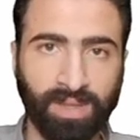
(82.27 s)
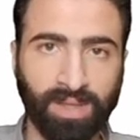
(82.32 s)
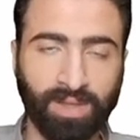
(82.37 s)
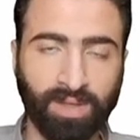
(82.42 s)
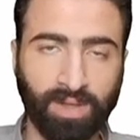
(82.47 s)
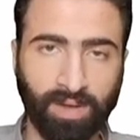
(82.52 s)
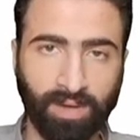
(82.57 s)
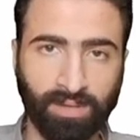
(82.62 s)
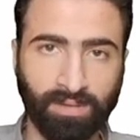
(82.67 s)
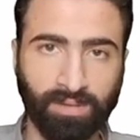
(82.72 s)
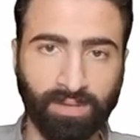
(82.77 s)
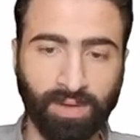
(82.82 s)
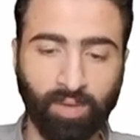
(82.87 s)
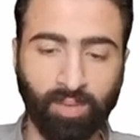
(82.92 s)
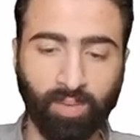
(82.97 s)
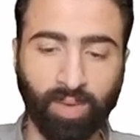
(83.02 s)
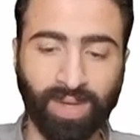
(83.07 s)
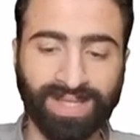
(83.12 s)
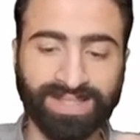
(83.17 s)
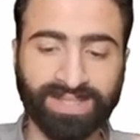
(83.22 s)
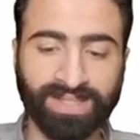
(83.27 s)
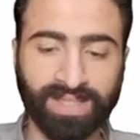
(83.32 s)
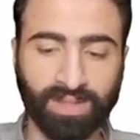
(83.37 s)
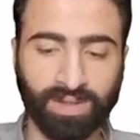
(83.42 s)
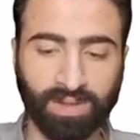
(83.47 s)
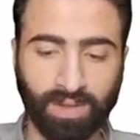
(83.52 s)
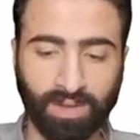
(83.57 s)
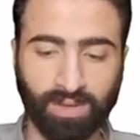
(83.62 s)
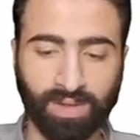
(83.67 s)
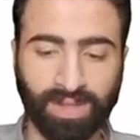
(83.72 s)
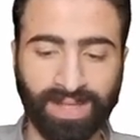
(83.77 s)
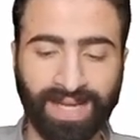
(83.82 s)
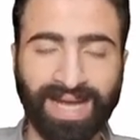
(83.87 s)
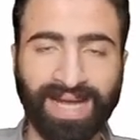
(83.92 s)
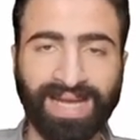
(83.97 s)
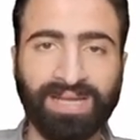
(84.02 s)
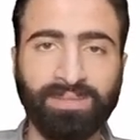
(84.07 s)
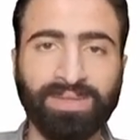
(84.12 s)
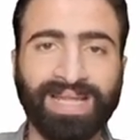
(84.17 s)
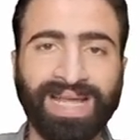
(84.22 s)
الكرنت او مجزئ التيار
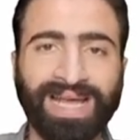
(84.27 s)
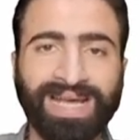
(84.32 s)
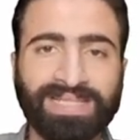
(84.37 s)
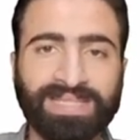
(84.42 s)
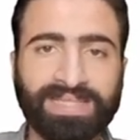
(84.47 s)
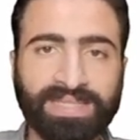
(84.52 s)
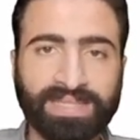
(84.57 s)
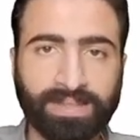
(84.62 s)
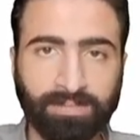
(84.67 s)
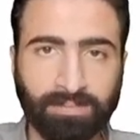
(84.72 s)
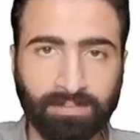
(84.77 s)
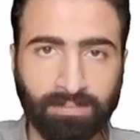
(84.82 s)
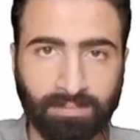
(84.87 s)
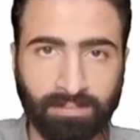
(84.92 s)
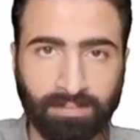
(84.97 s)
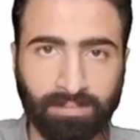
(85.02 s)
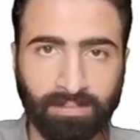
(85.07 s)
الحاجه اللي بتقسم